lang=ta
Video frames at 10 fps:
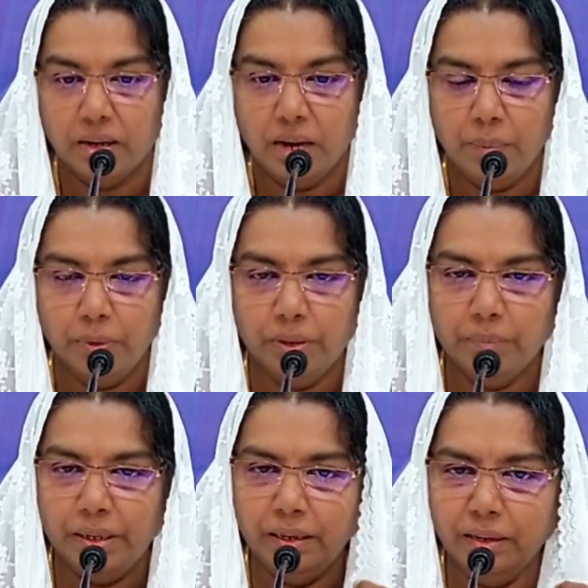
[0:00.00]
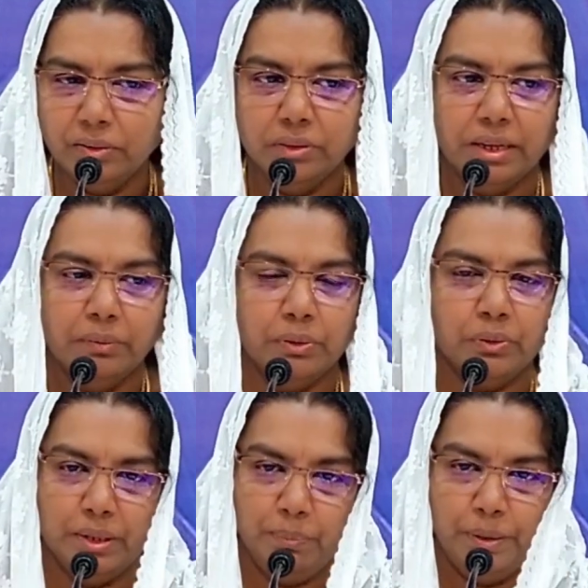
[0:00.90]
அப்போ நம்ம எல்லாரும்
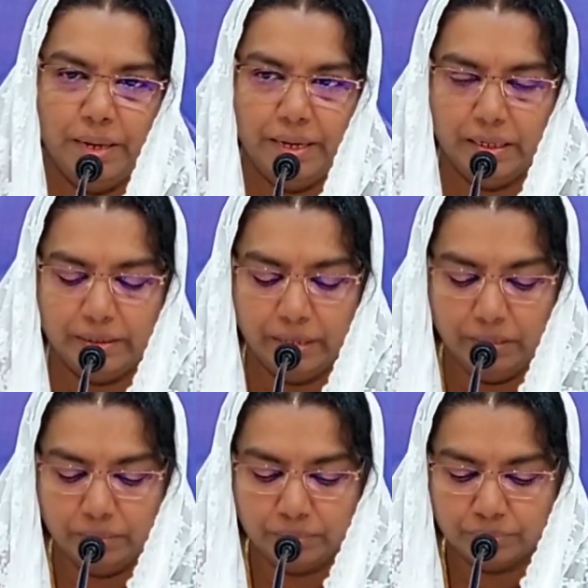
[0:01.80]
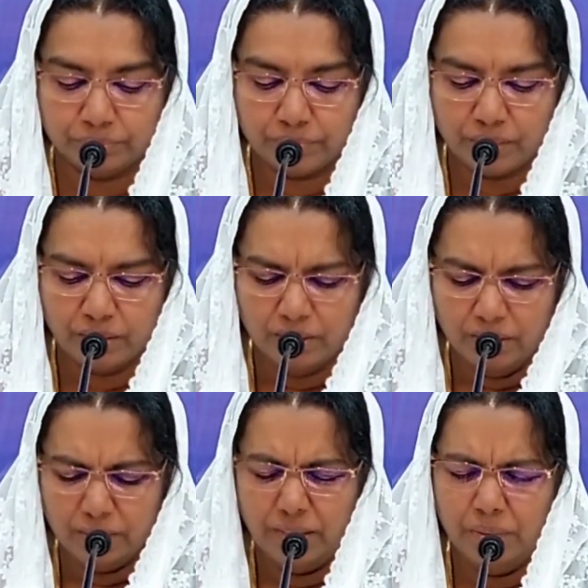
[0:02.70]
தேவனுடைய பிள்ளைகள் தான்
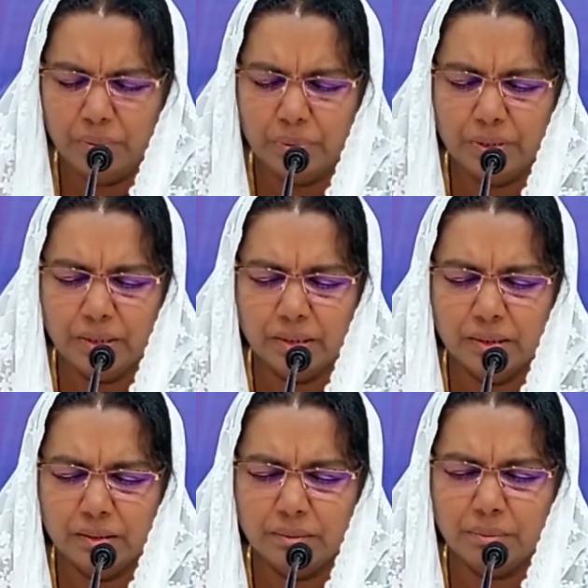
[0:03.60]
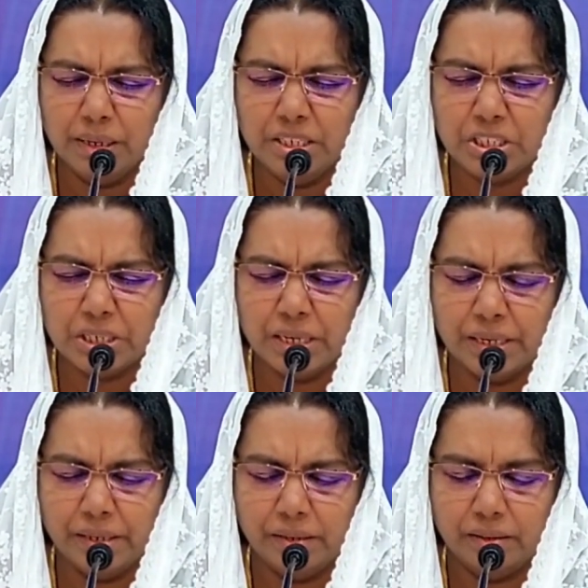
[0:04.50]
தேவனுடைய
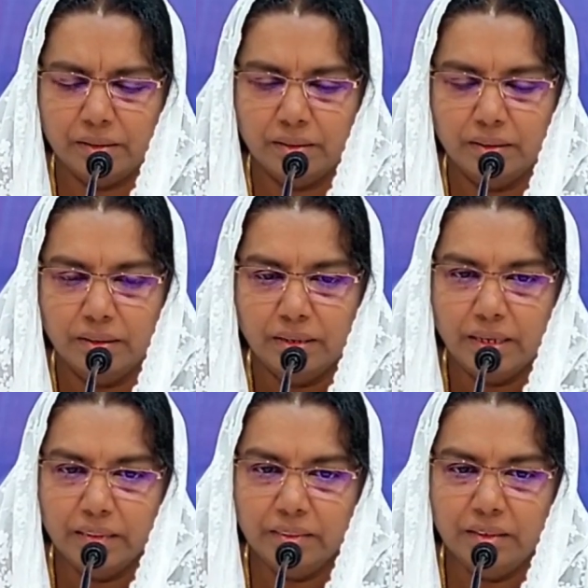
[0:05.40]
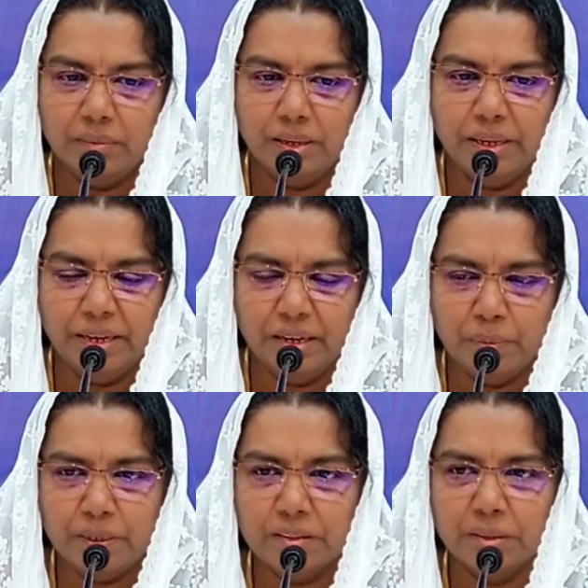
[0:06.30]
மனுஷனாய் கர்த்தர் நம்மளை
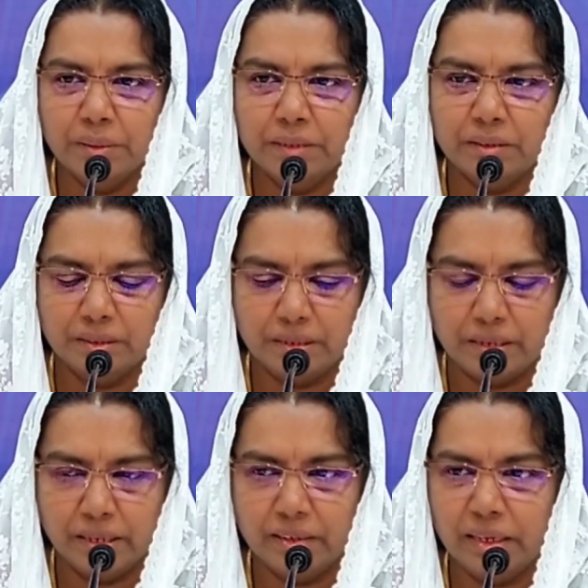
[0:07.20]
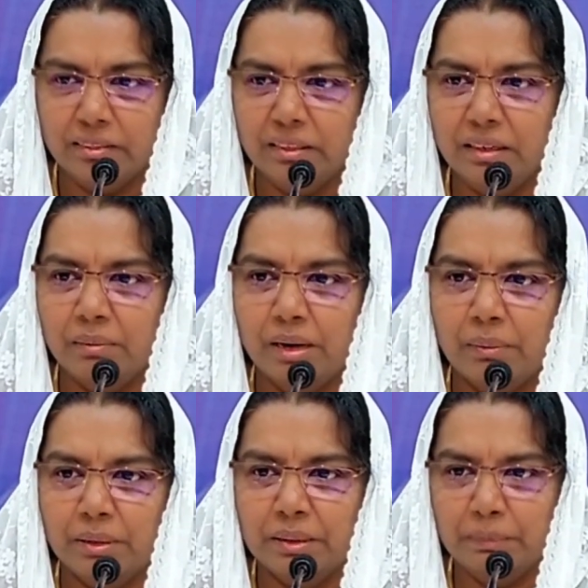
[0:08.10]
ஏற்படுத்தி வைத்திருக்கிறார் கர்த்தர் நம்மளை
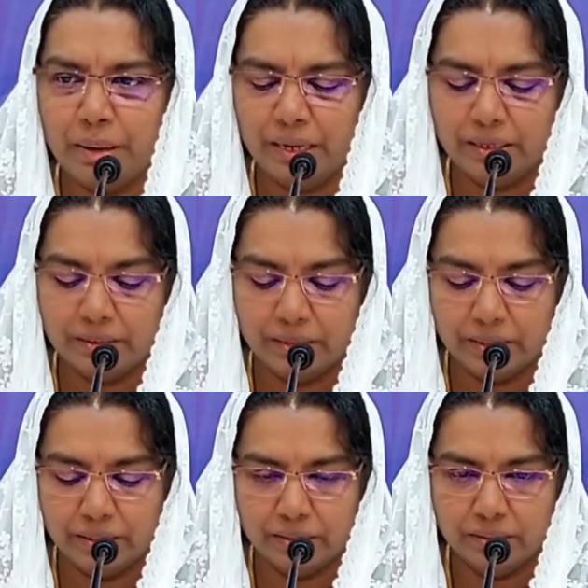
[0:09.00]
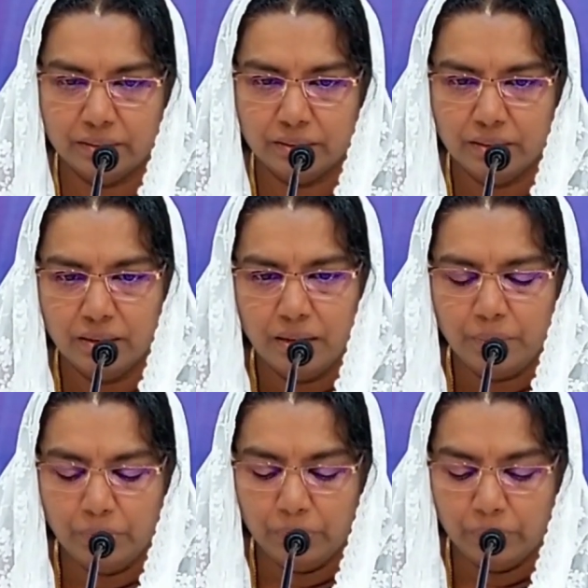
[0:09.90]
அப்படிதான் பாக்குறாங்க இப்போ